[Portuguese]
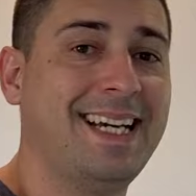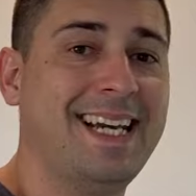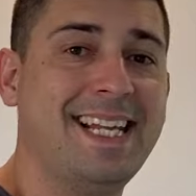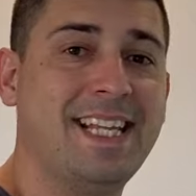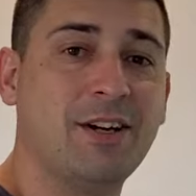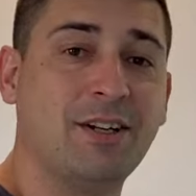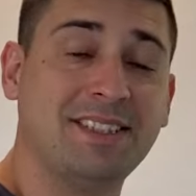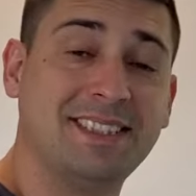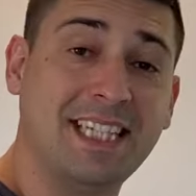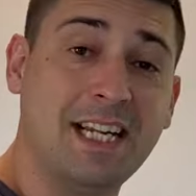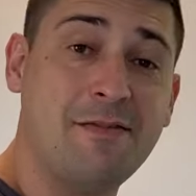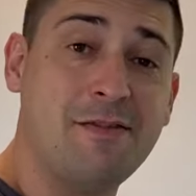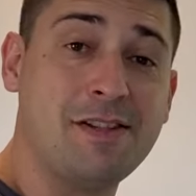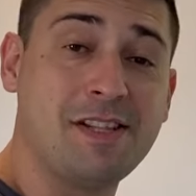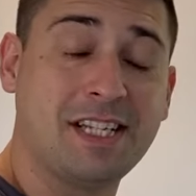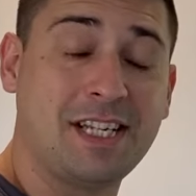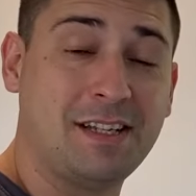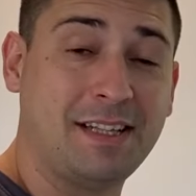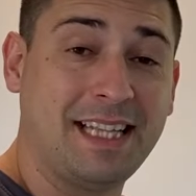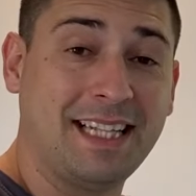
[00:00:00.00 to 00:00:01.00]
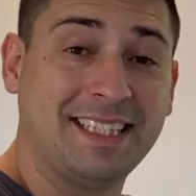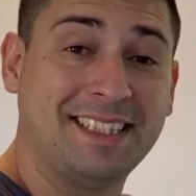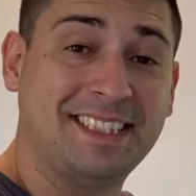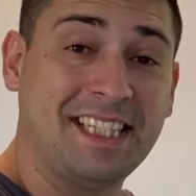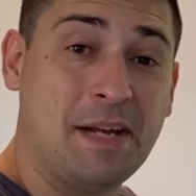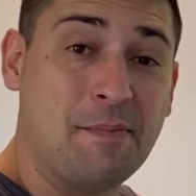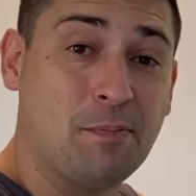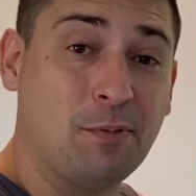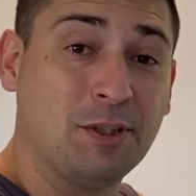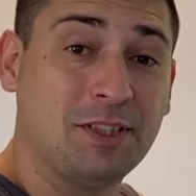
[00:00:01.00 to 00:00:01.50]
Então esse serviço aqui está
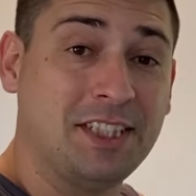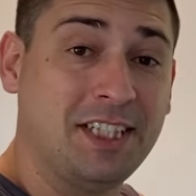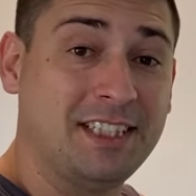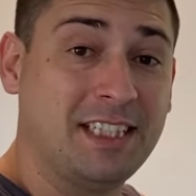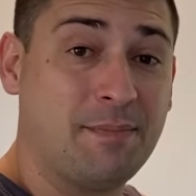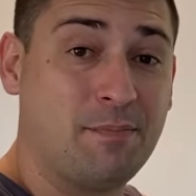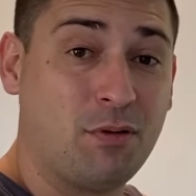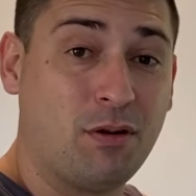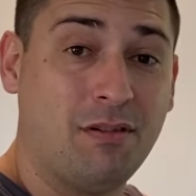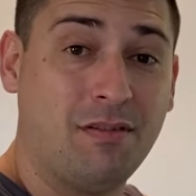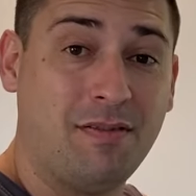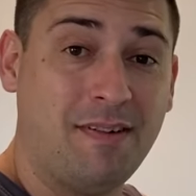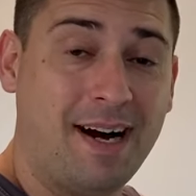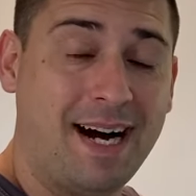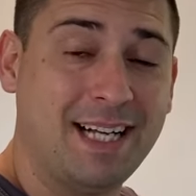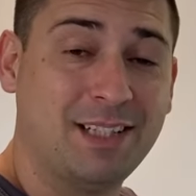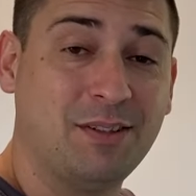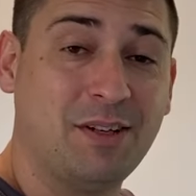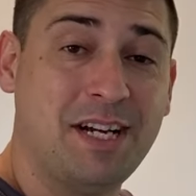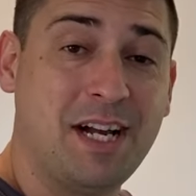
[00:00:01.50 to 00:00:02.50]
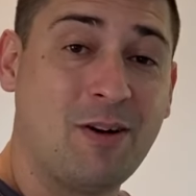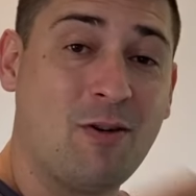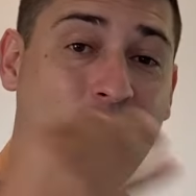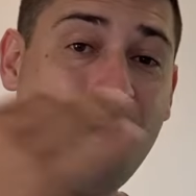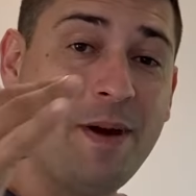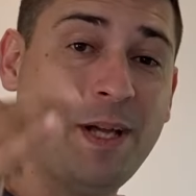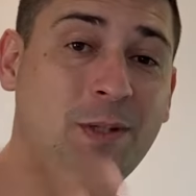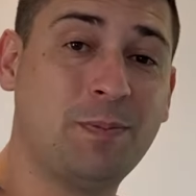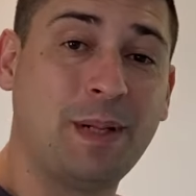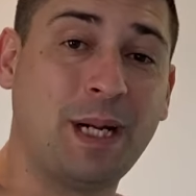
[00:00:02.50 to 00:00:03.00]
100% aprovado, eu
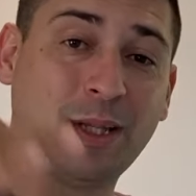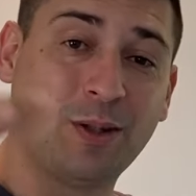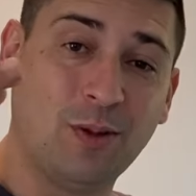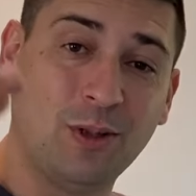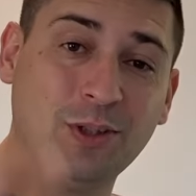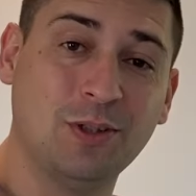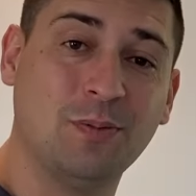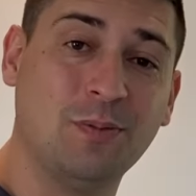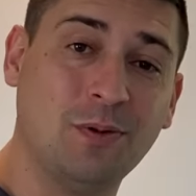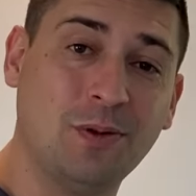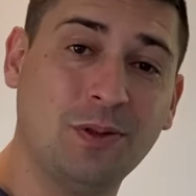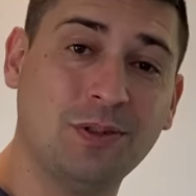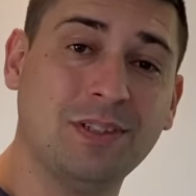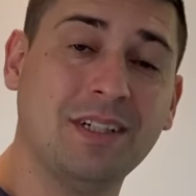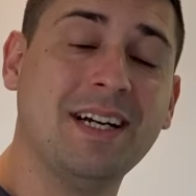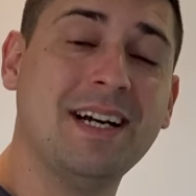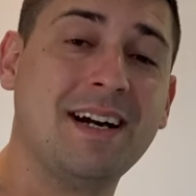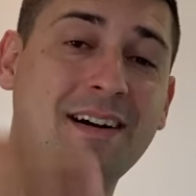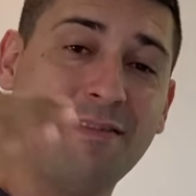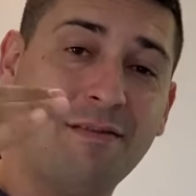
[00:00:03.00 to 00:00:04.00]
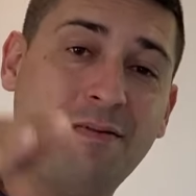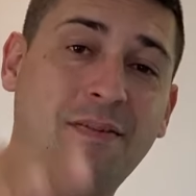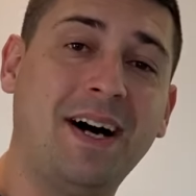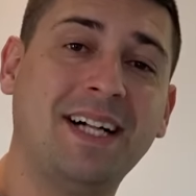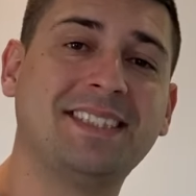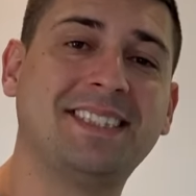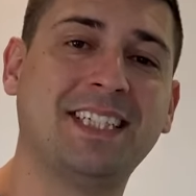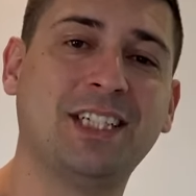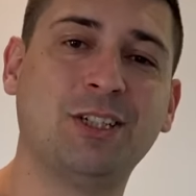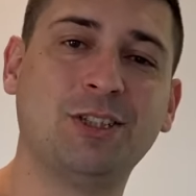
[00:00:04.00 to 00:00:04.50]
recomendo para todo mundo.
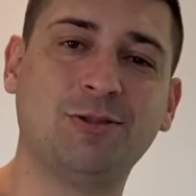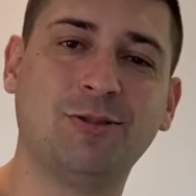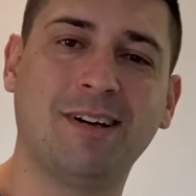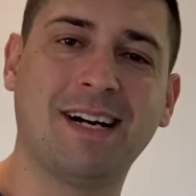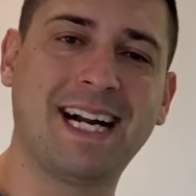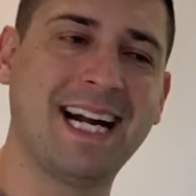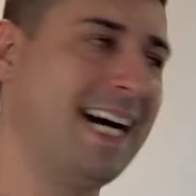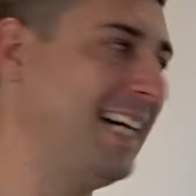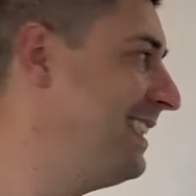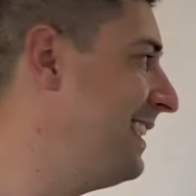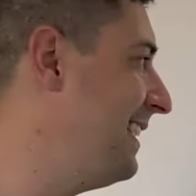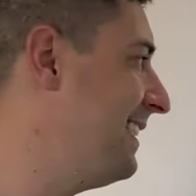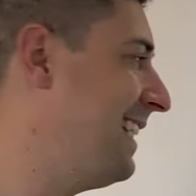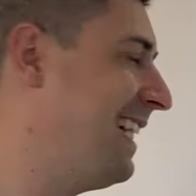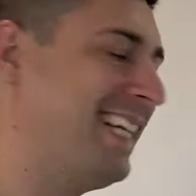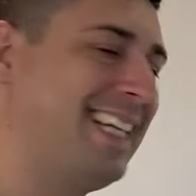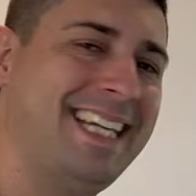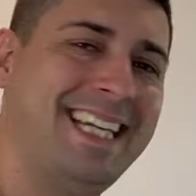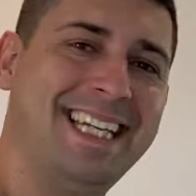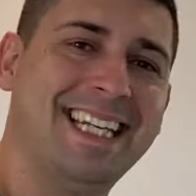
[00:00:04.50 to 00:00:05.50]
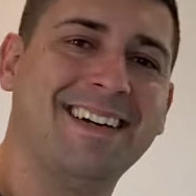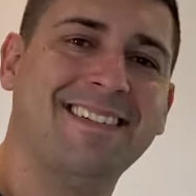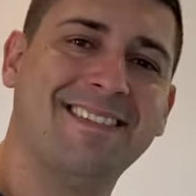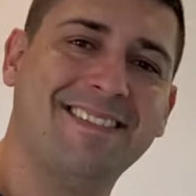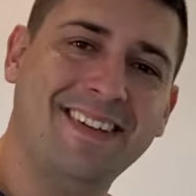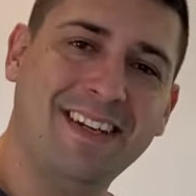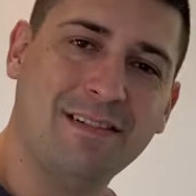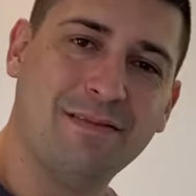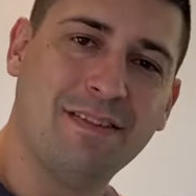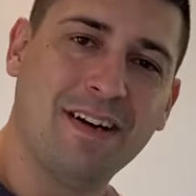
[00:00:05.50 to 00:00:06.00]
Faça na sua casa essa quina
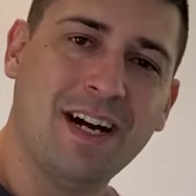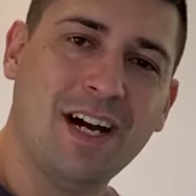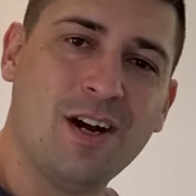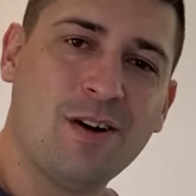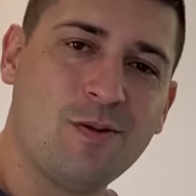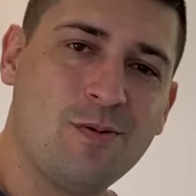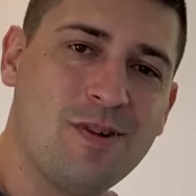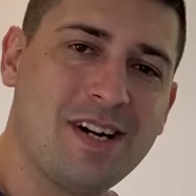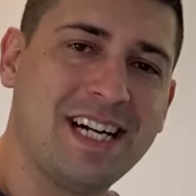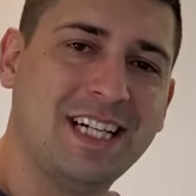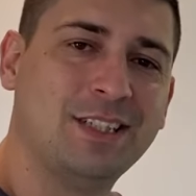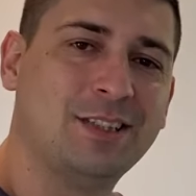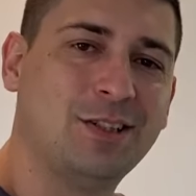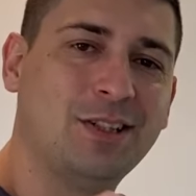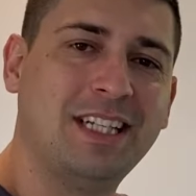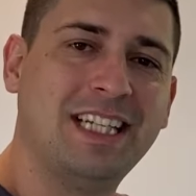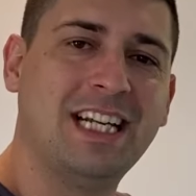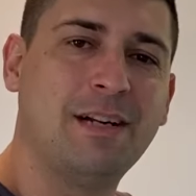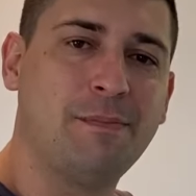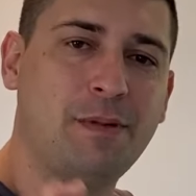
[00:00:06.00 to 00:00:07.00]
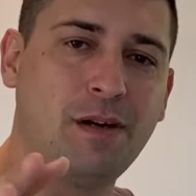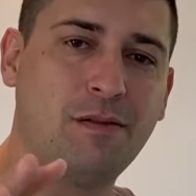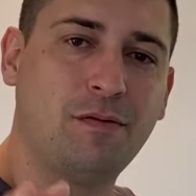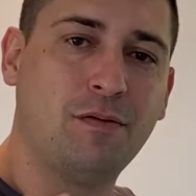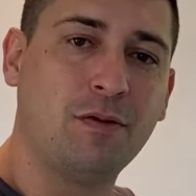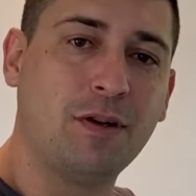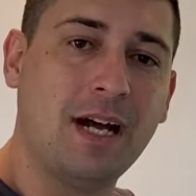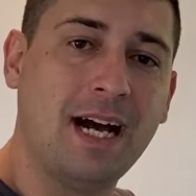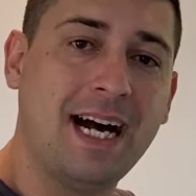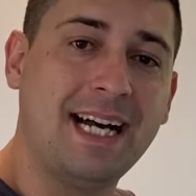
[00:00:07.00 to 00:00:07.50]
viva com cantoneira
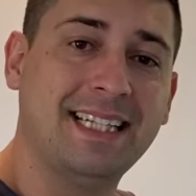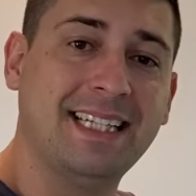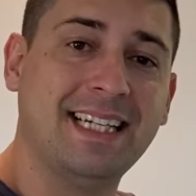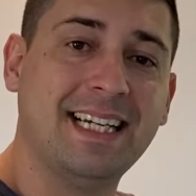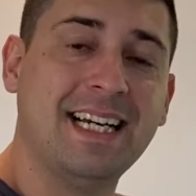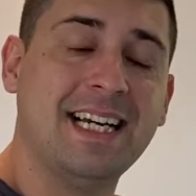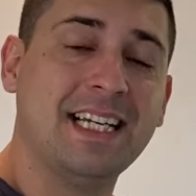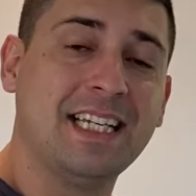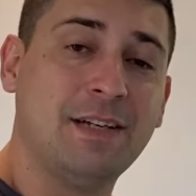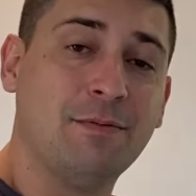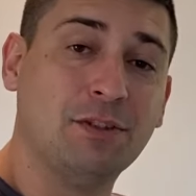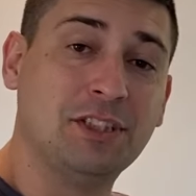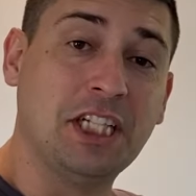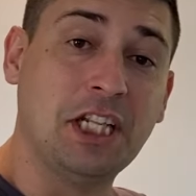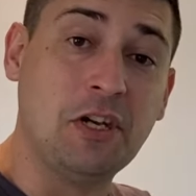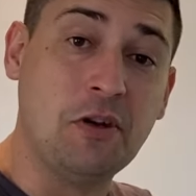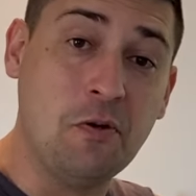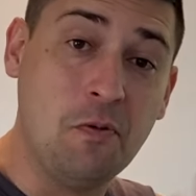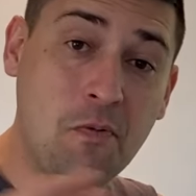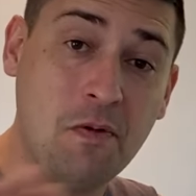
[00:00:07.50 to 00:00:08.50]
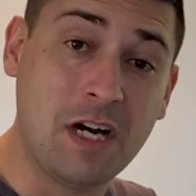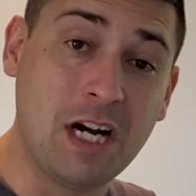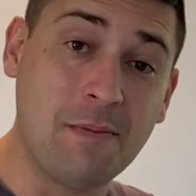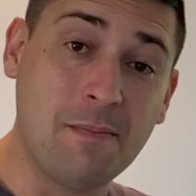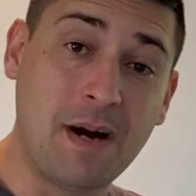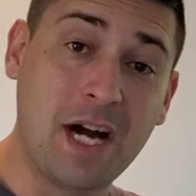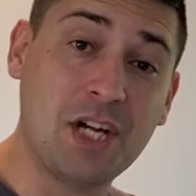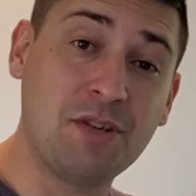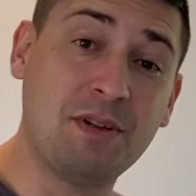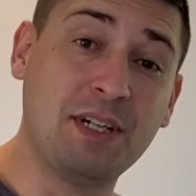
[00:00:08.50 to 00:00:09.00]
perfurada, que você nunca
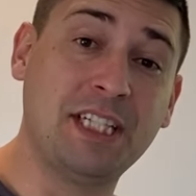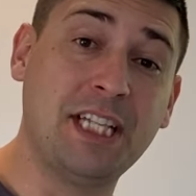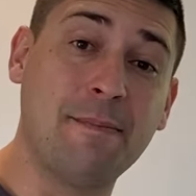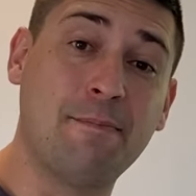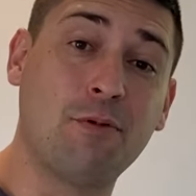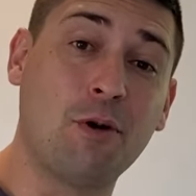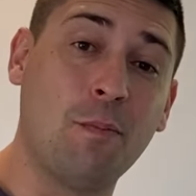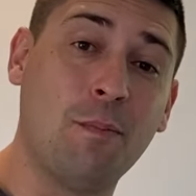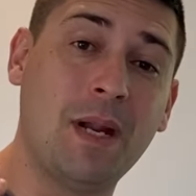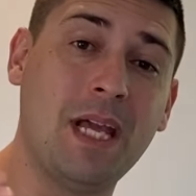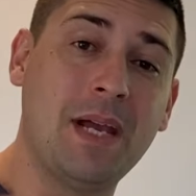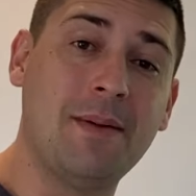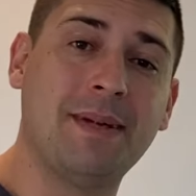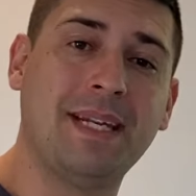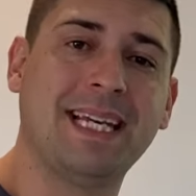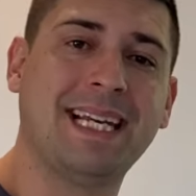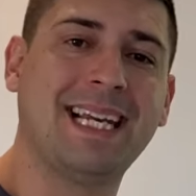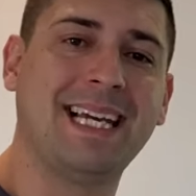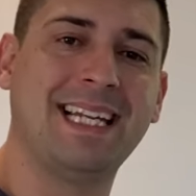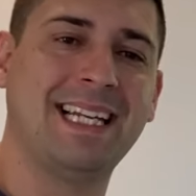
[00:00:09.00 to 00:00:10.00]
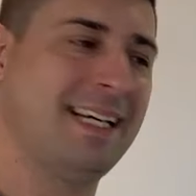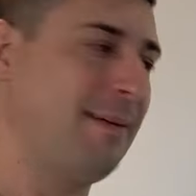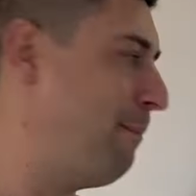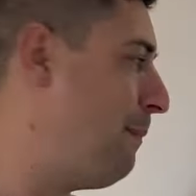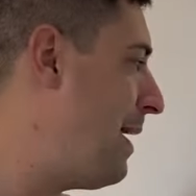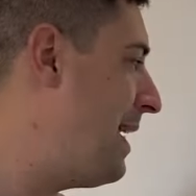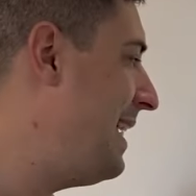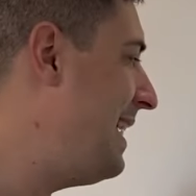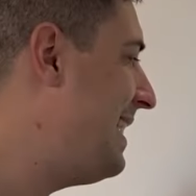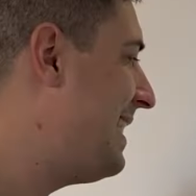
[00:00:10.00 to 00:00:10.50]
mais vai ter problema daquela
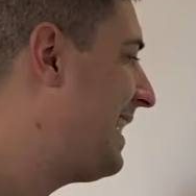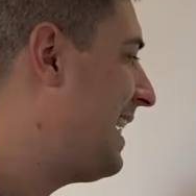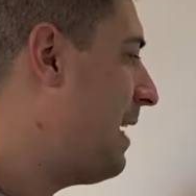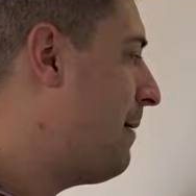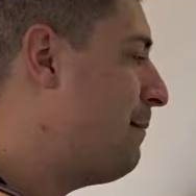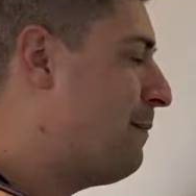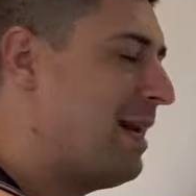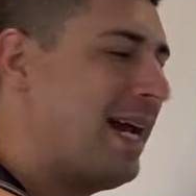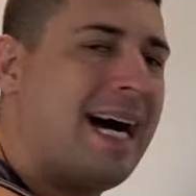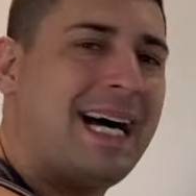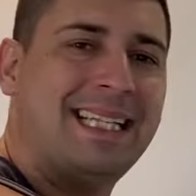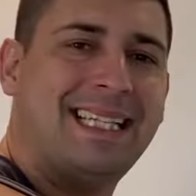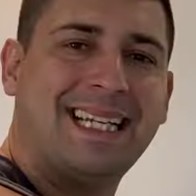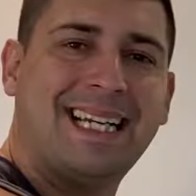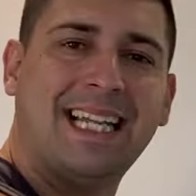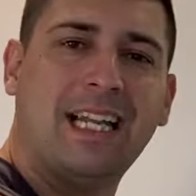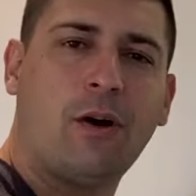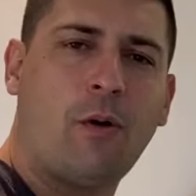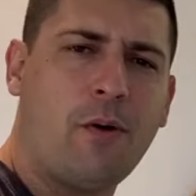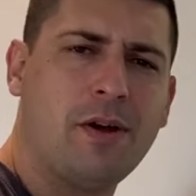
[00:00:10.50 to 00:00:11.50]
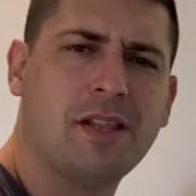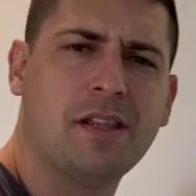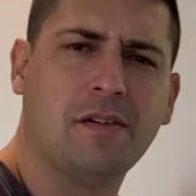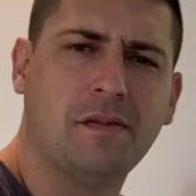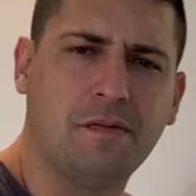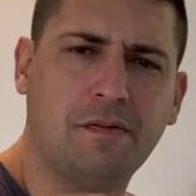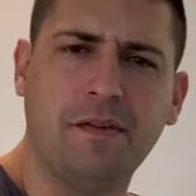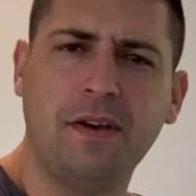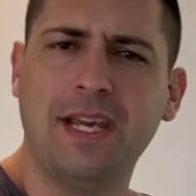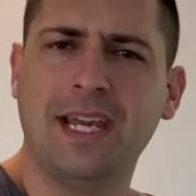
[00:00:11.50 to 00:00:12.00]
parede quebrada, aquela coisa
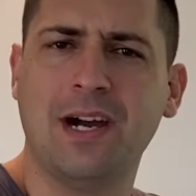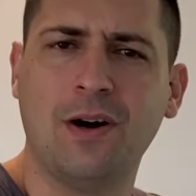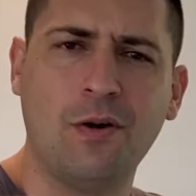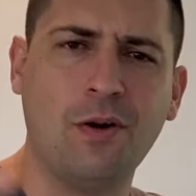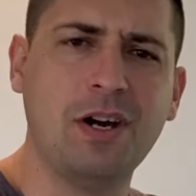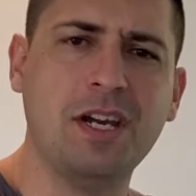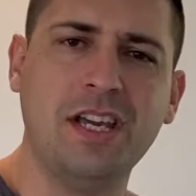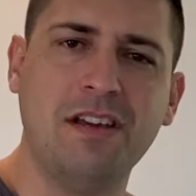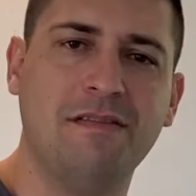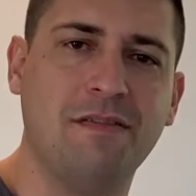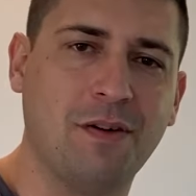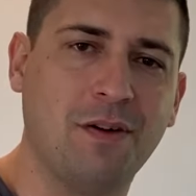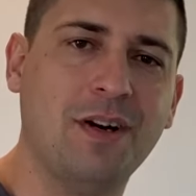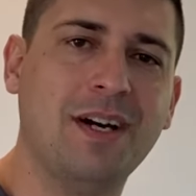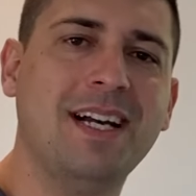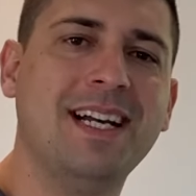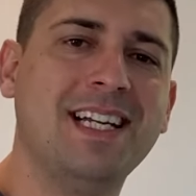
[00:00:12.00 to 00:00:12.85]
feia, horrível.